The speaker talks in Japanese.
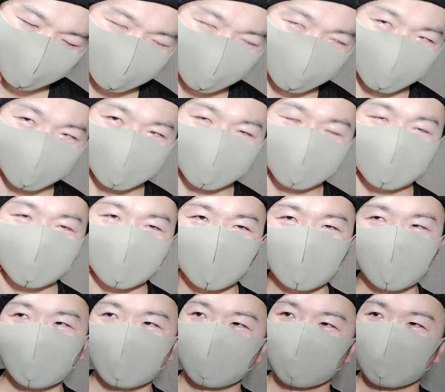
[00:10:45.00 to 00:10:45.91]
でも少
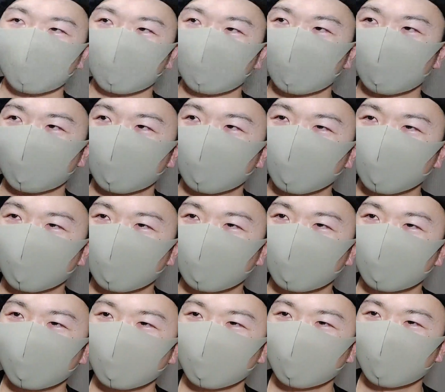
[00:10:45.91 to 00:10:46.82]
なからずそう
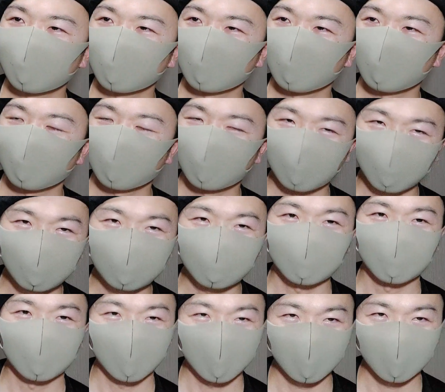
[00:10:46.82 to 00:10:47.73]
いう人っている
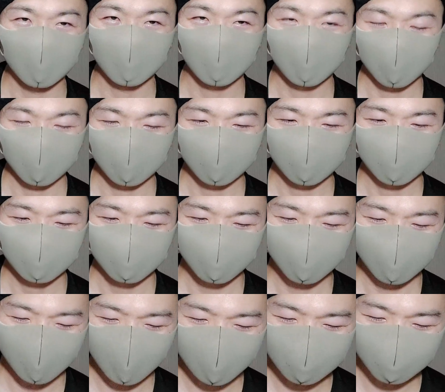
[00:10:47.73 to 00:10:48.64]
んで
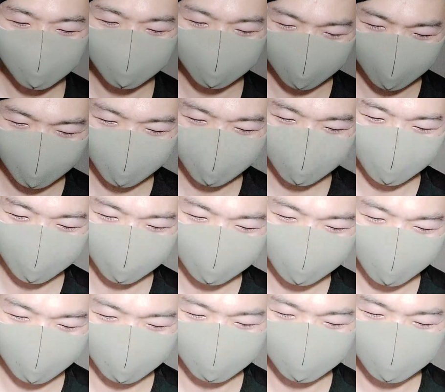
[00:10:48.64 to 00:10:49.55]
それを覚悟で
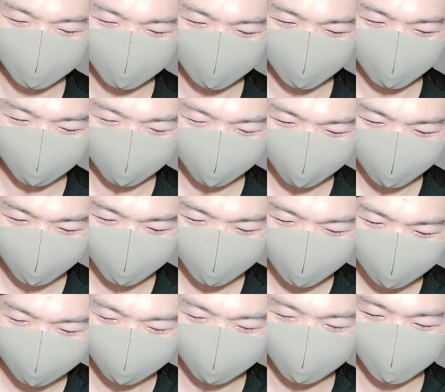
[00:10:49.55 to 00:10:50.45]
楽しんだ方が
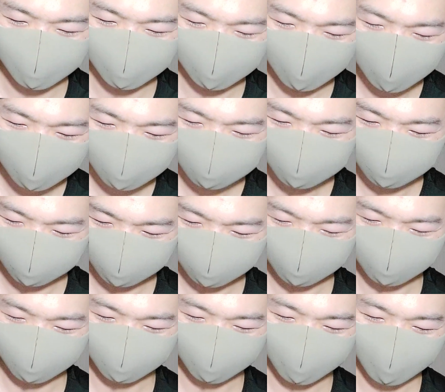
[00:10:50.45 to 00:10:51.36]
いいと思うんですよね。
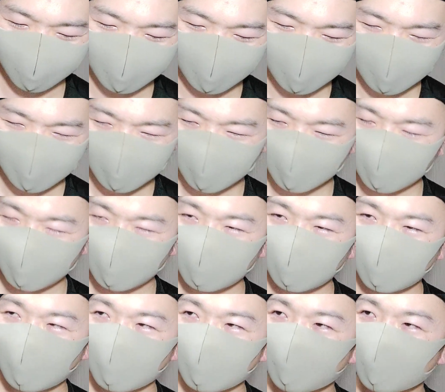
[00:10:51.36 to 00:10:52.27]
う
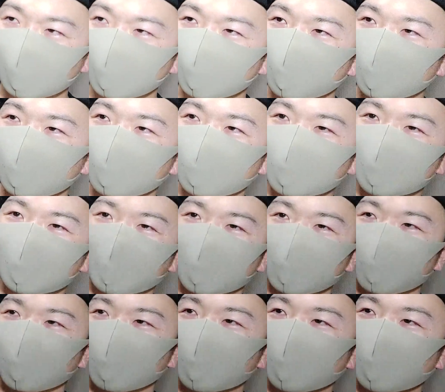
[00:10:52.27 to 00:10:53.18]
ん、で挙句
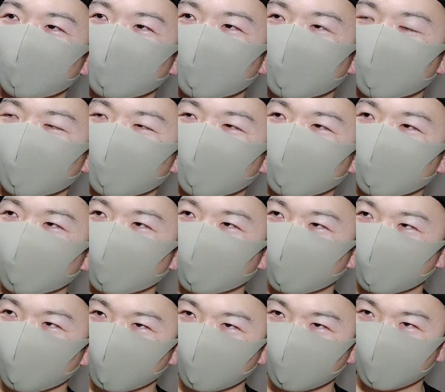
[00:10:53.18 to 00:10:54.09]
誘ってたら
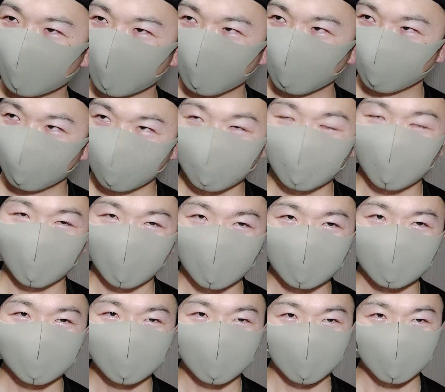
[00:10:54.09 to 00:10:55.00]
だろうとか
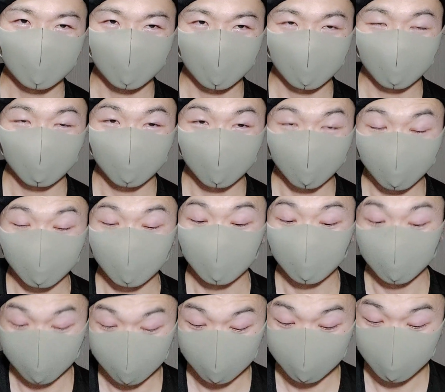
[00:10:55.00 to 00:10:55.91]
勘違いしちゃう人も
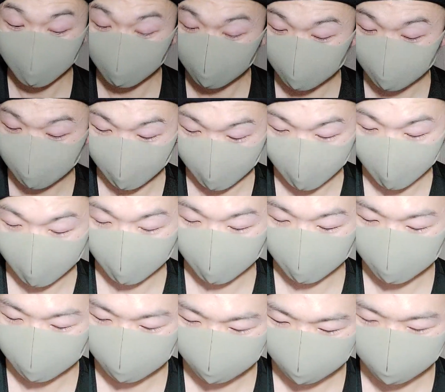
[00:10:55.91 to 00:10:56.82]
いると思うんで、